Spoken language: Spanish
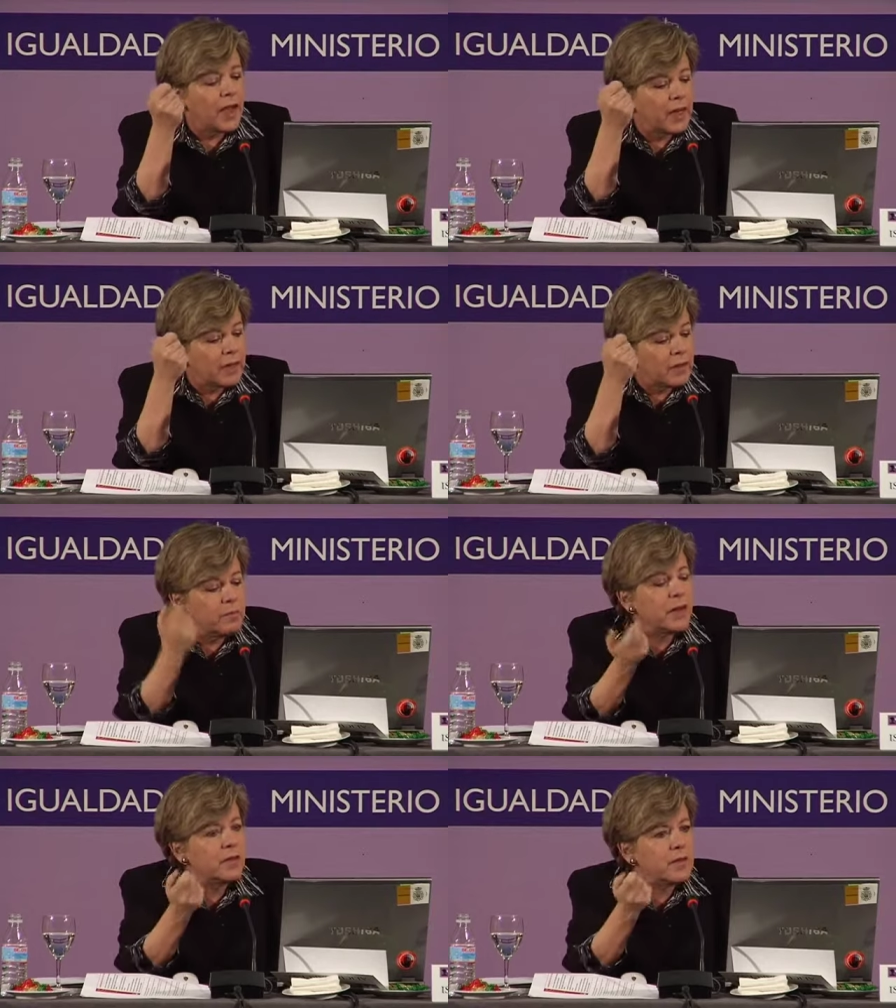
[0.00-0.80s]
a la
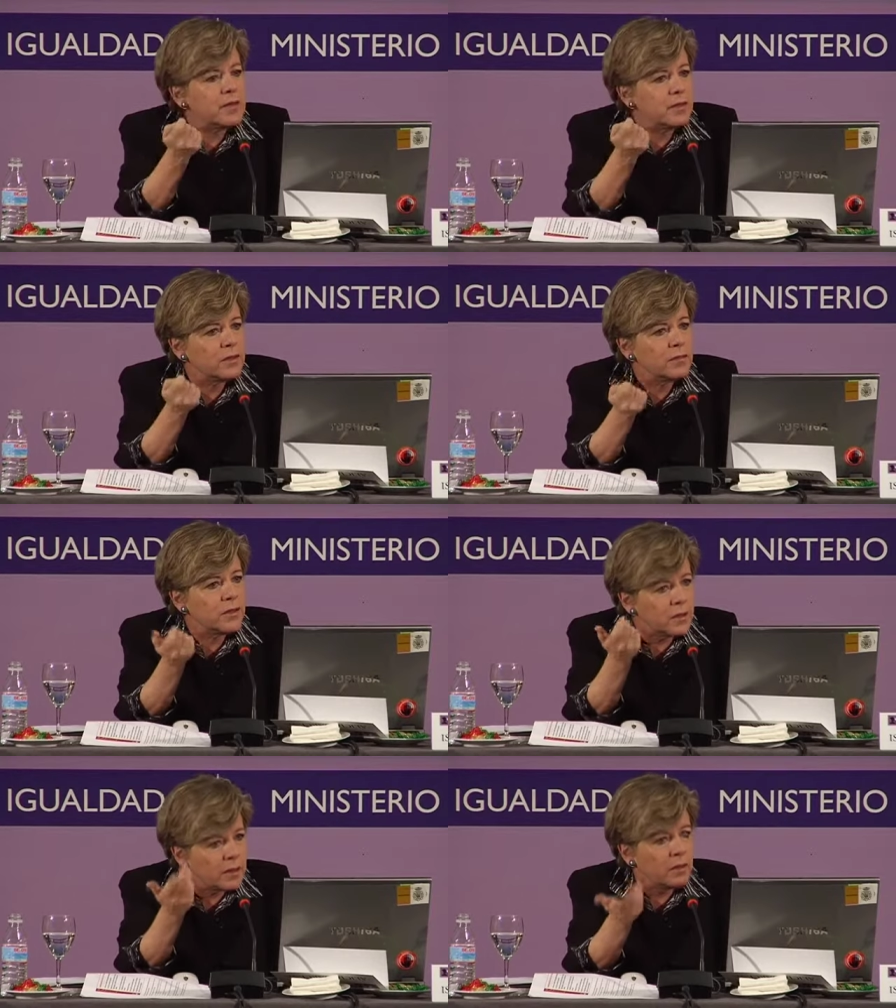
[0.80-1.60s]
demanda
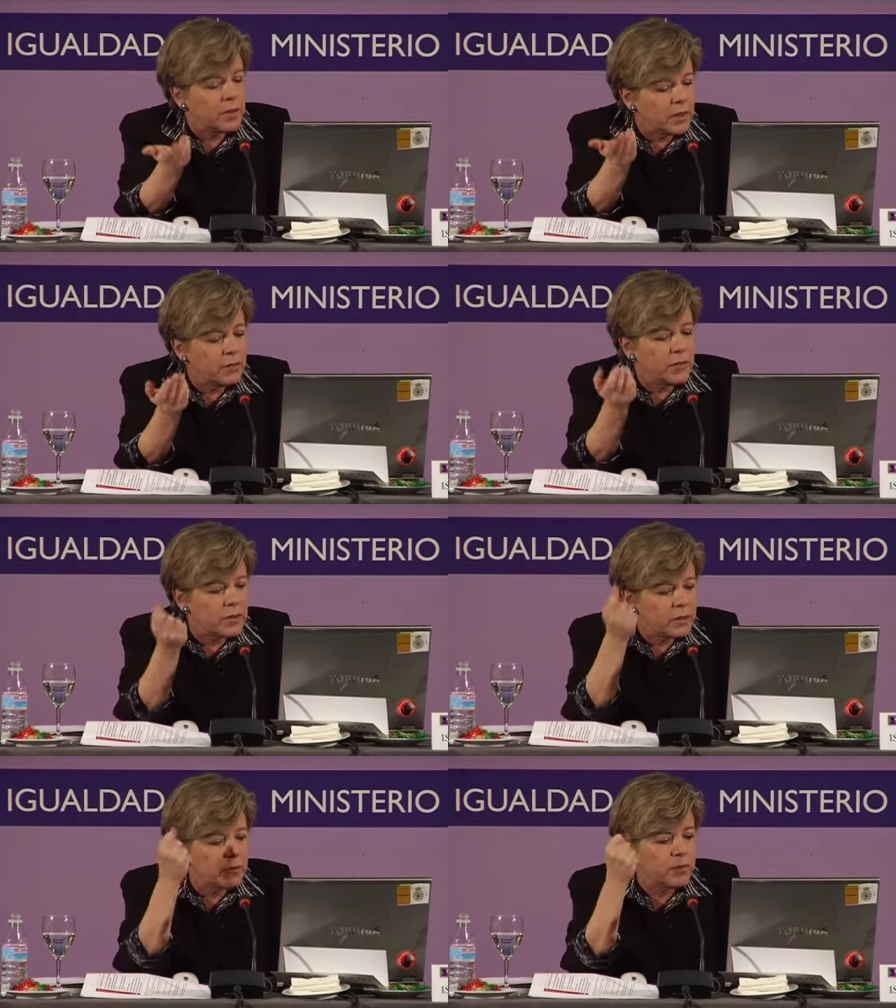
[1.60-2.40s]
insatisfecha de
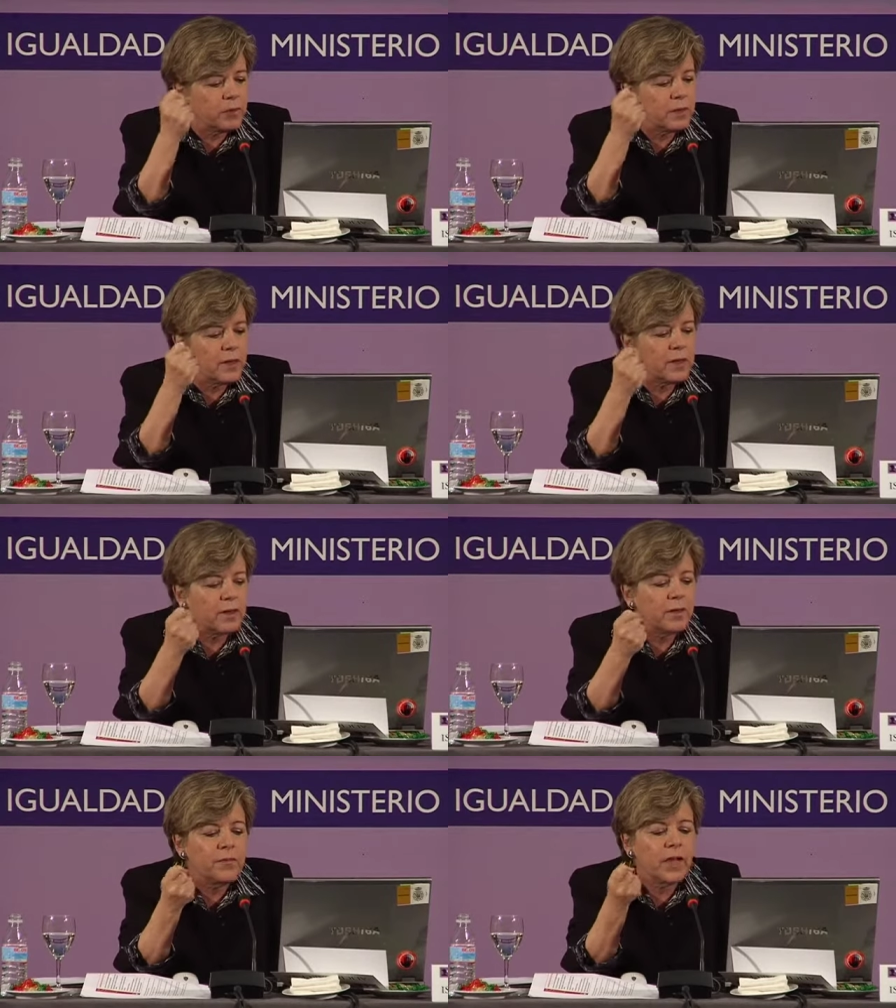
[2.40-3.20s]
planificación familiar,